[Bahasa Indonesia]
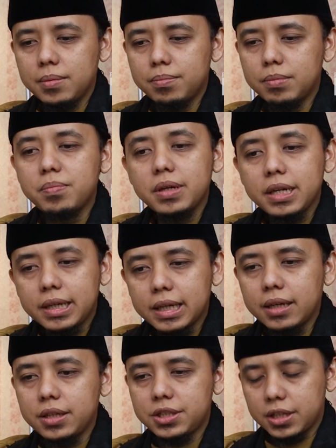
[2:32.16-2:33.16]

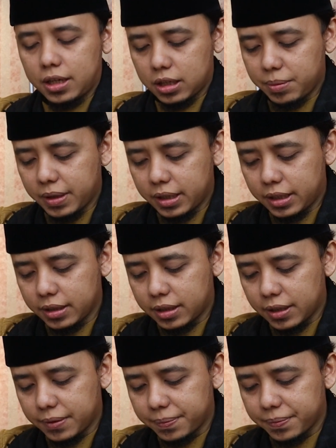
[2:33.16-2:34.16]
memberikan isyarat kepada
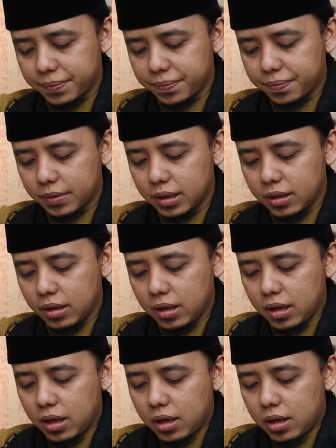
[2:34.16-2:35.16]
kita.
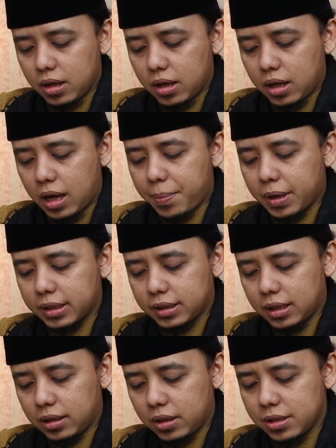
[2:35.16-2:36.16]
Apa kata
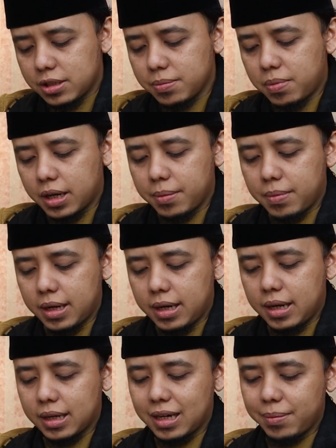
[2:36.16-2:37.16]
Allah?
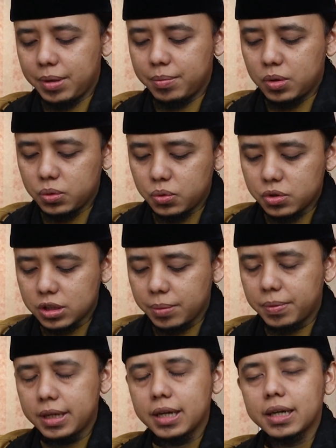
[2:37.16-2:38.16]
Sebagaimana kami mengutus
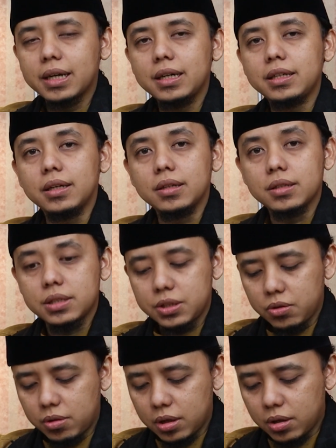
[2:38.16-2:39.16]
kepada kalian
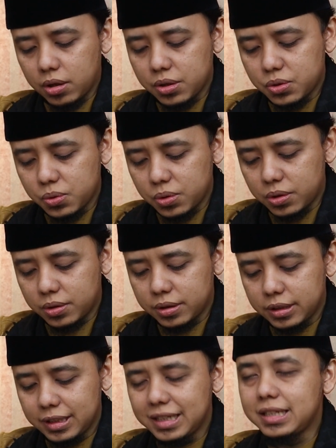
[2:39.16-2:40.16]
seorang rasul
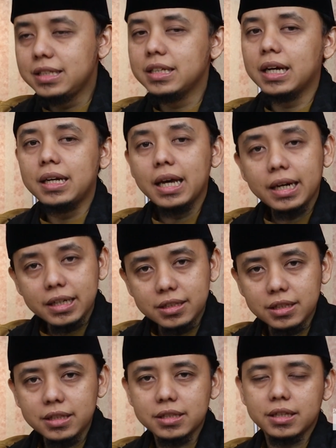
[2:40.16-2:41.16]
dari
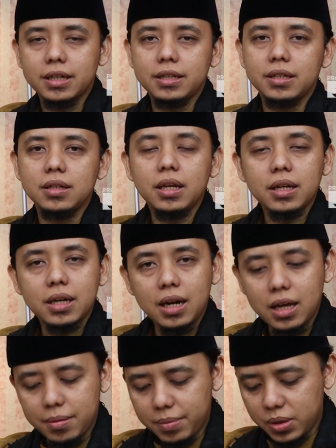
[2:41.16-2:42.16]
jenis kalian, dari
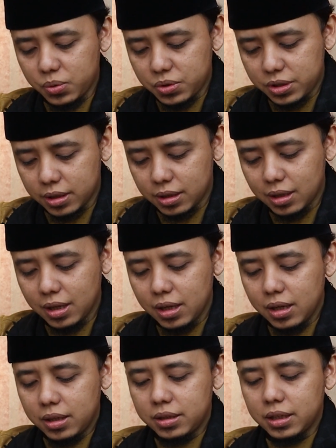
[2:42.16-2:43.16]
kalangan manusia.
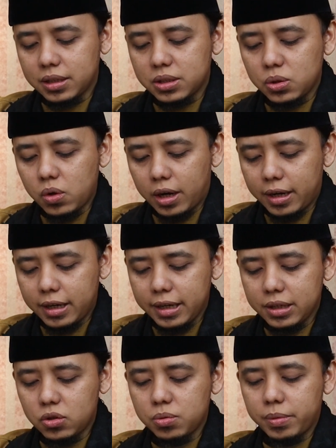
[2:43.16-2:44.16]
Yatlu
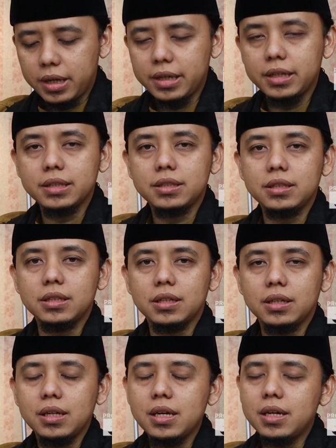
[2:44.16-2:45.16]
alaikum
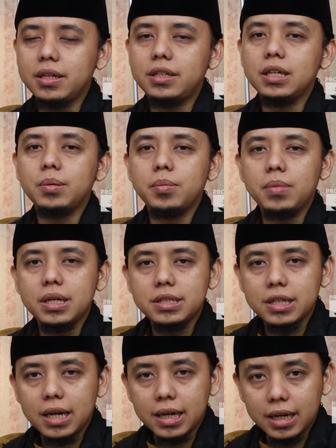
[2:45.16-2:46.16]
ayatina. Dia
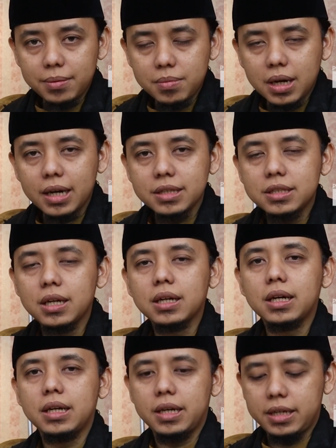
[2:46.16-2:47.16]
membacakan,
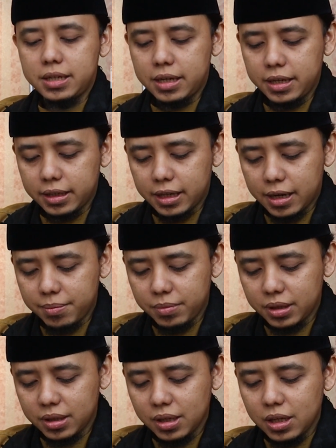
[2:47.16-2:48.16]
mengajarkan ayat-ayat
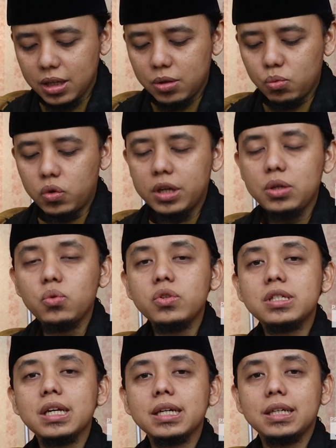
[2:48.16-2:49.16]
kami. Wa
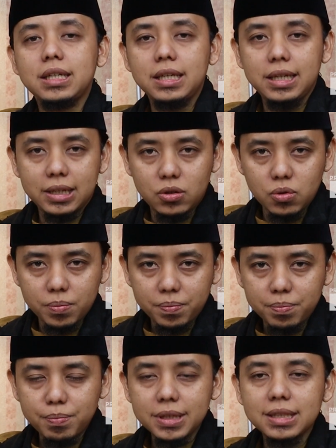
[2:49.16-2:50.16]
yuzakikum,
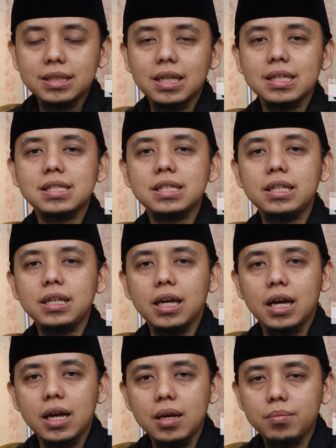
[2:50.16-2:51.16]

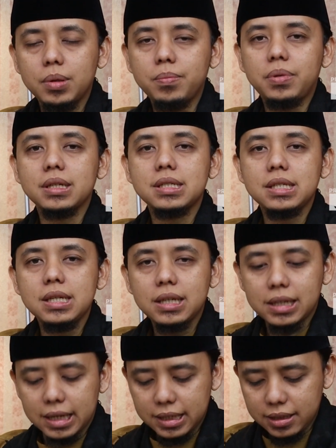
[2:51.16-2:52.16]
mentazkiyah,
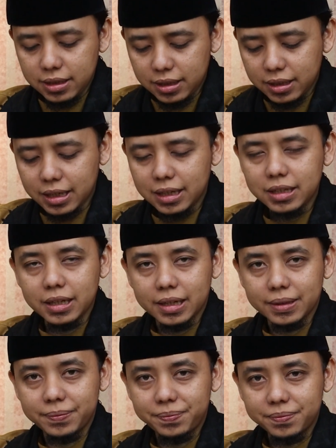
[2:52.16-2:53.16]
membersihkan diri
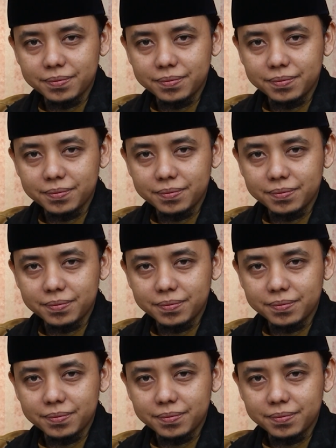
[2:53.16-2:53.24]
kalian.